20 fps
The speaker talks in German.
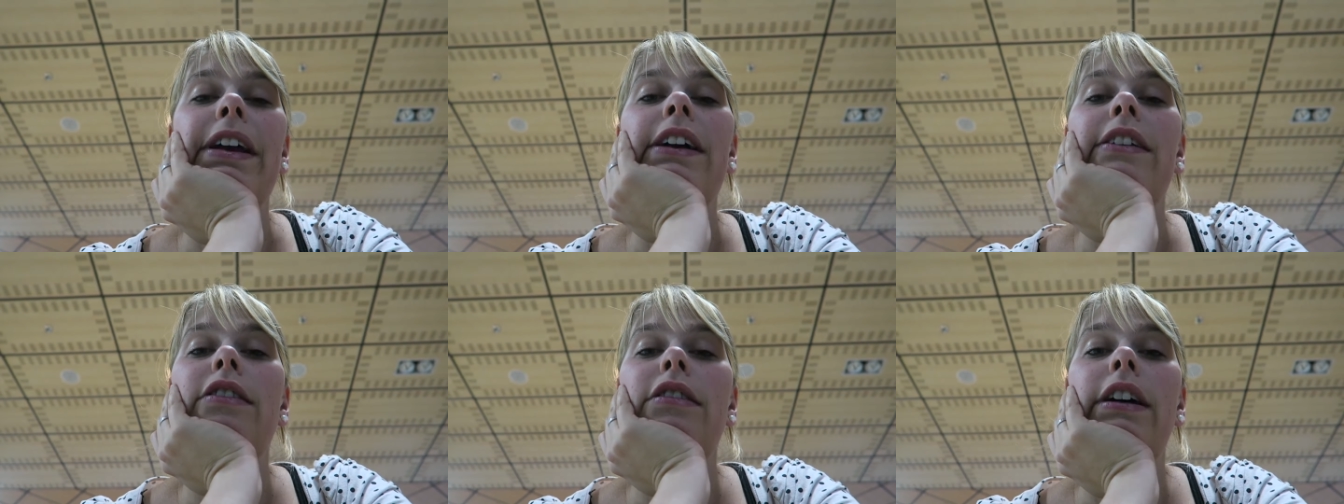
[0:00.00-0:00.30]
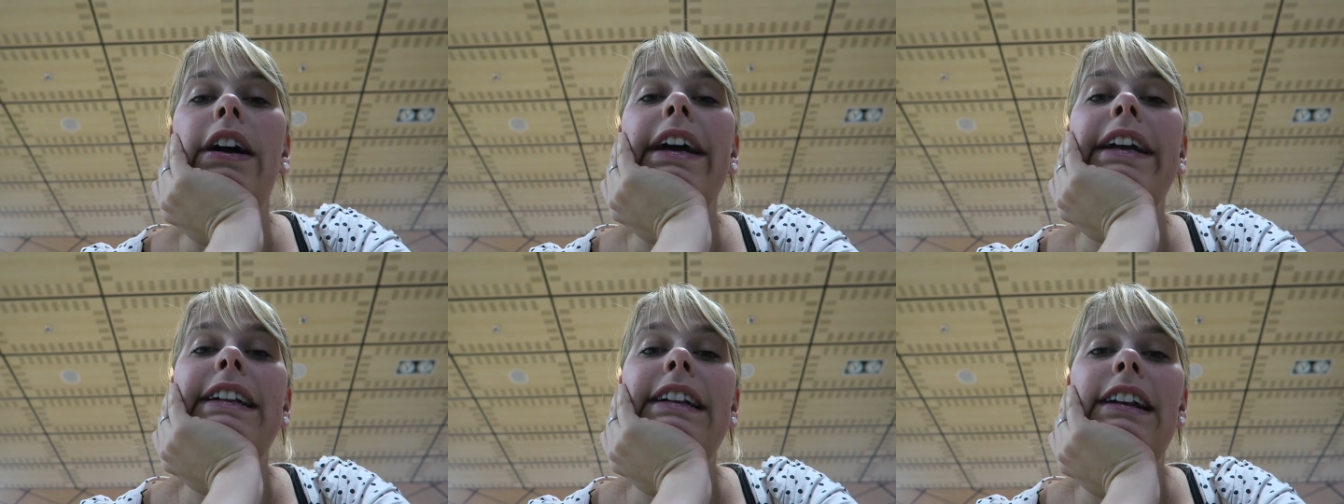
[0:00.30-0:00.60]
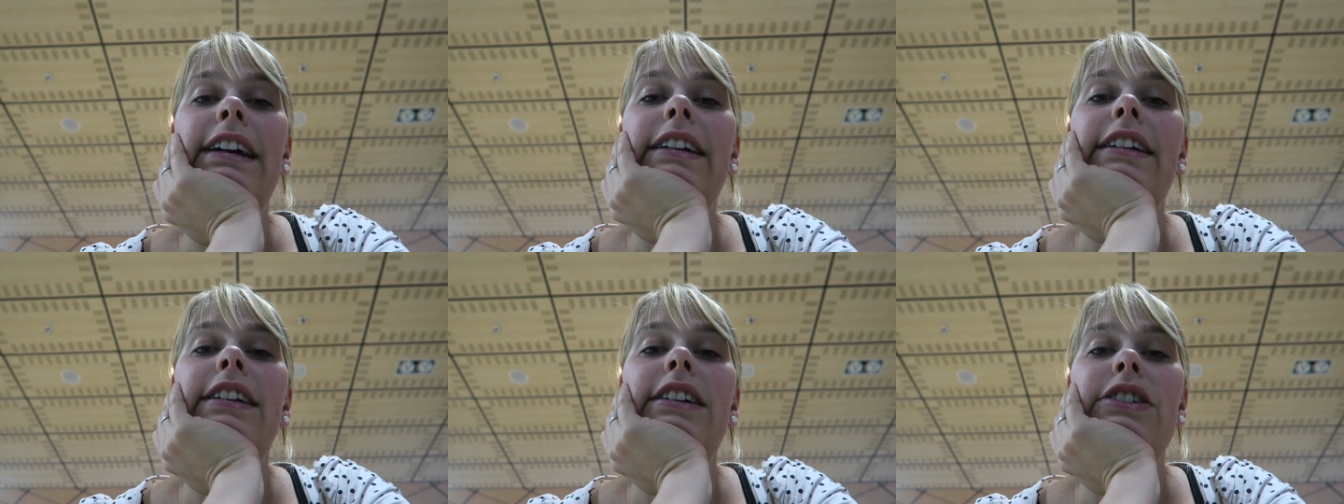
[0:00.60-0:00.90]
Also ein
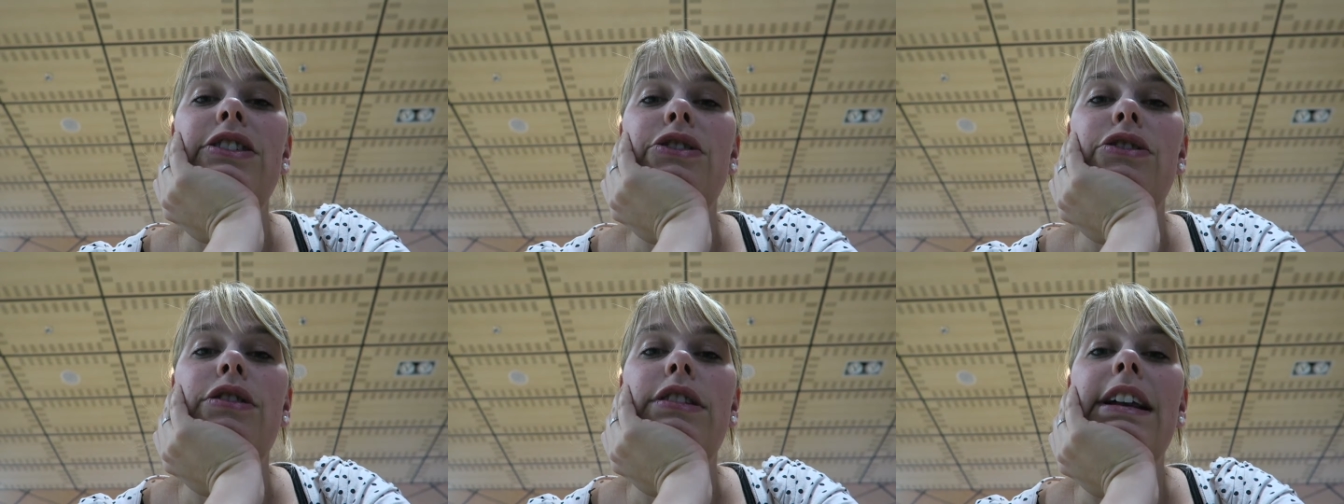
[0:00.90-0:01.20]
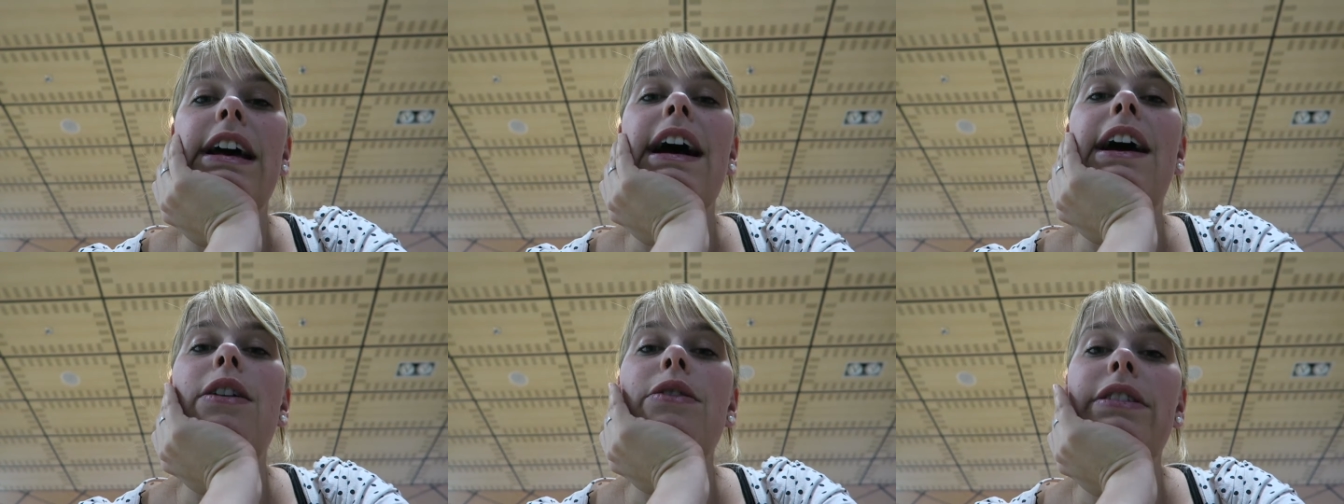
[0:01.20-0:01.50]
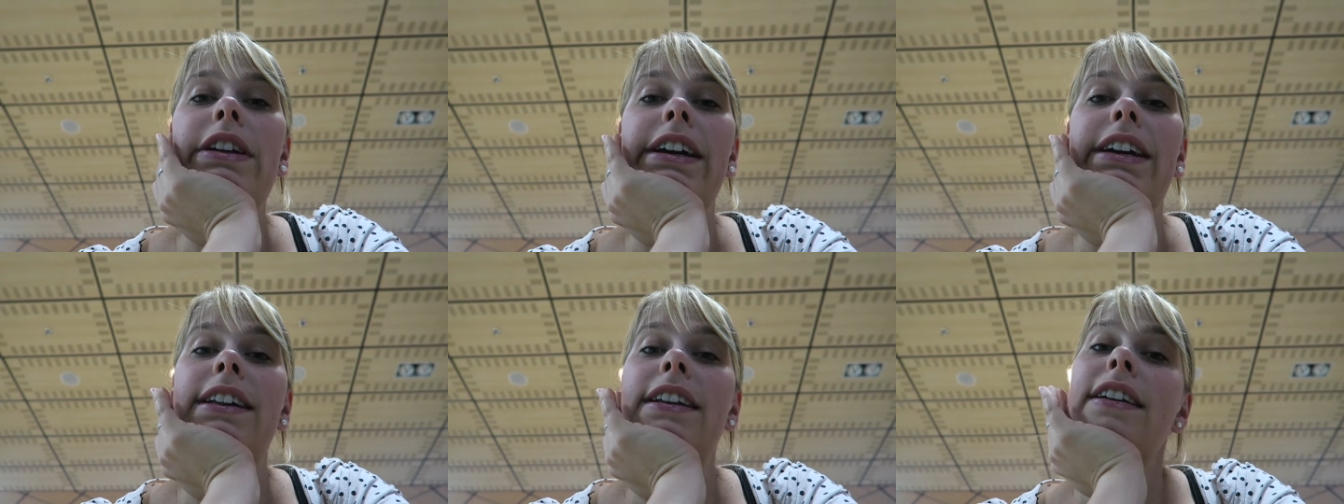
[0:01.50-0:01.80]
kleiner ist schon da
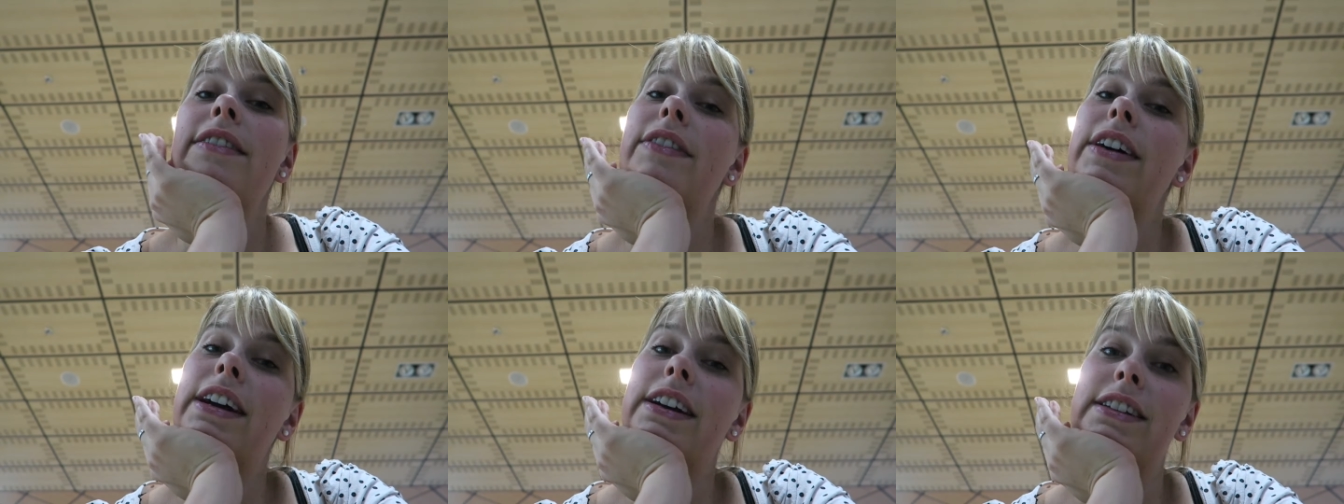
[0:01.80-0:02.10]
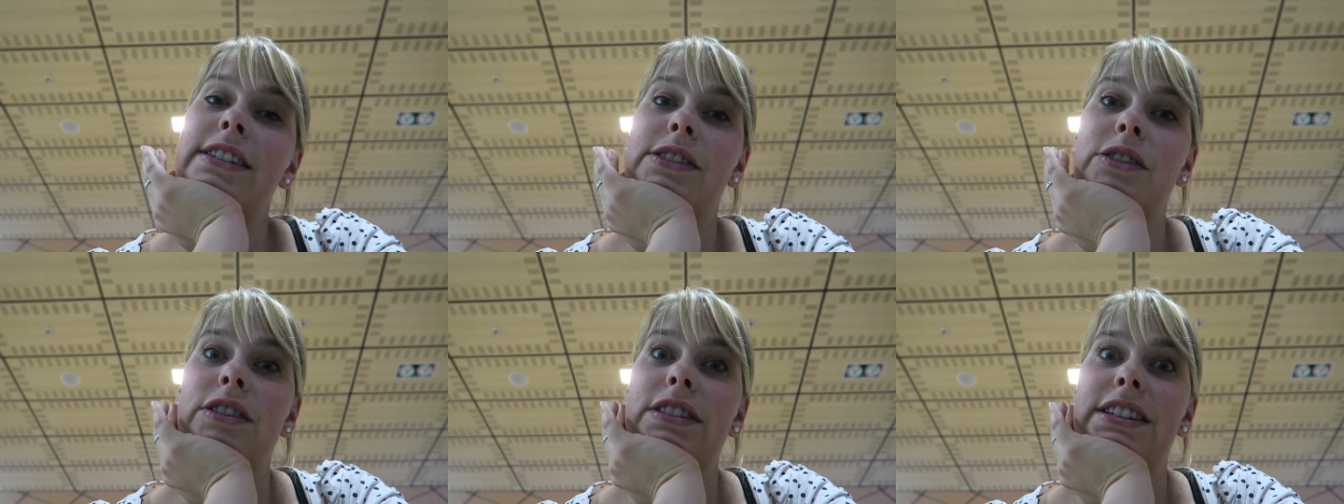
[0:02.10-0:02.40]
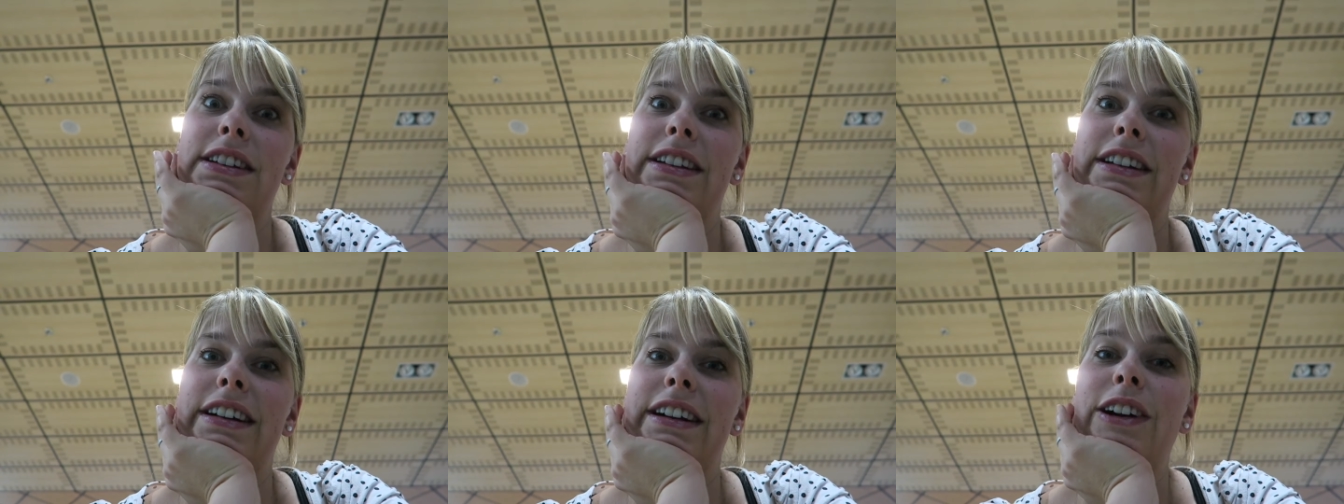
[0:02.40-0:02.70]
und der Kinderwagen ist
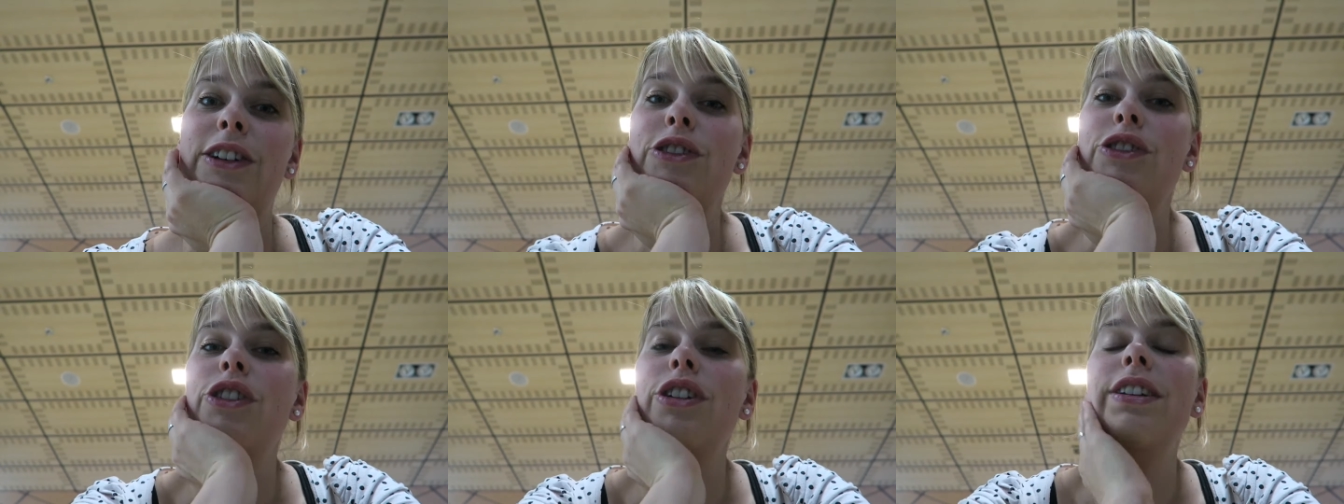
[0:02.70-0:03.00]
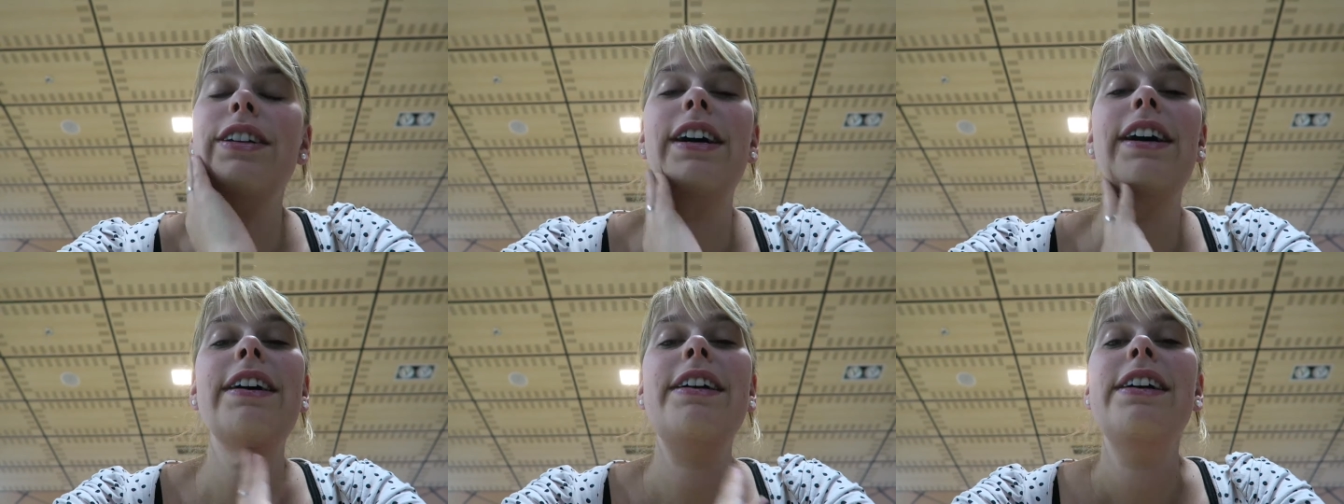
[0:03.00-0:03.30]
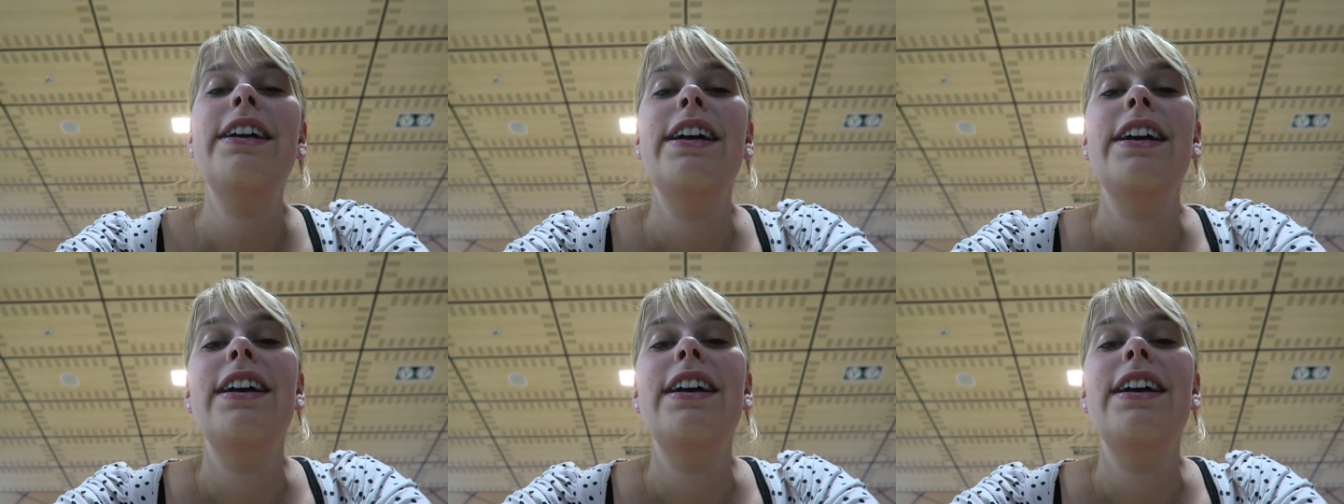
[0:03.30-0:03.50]
Gott sei Dank auch schon da.